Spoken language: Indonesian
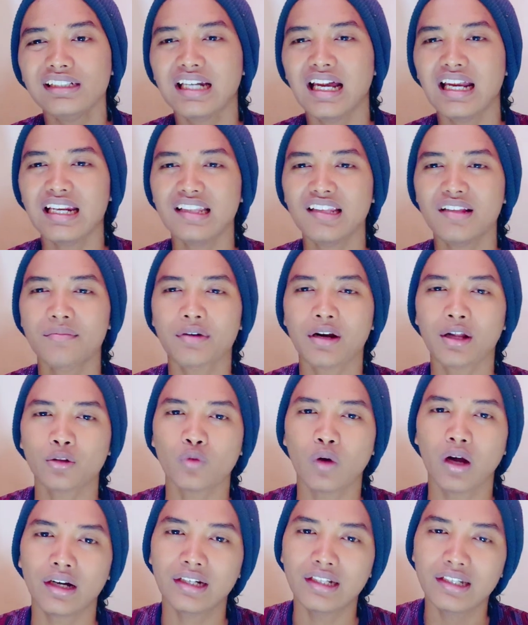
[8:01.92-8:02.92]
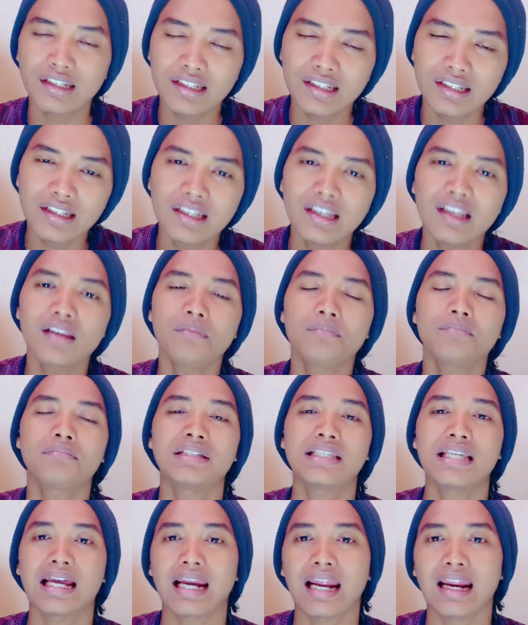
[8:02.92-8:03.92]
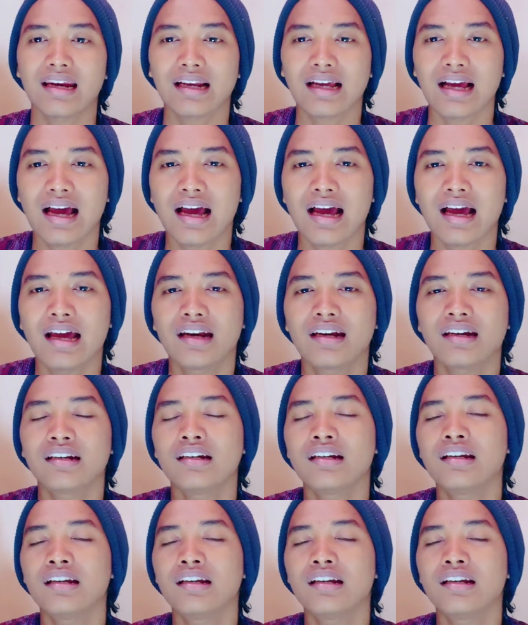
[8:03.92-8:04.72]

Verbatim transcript: Dari tim Ratu Adil menyarankan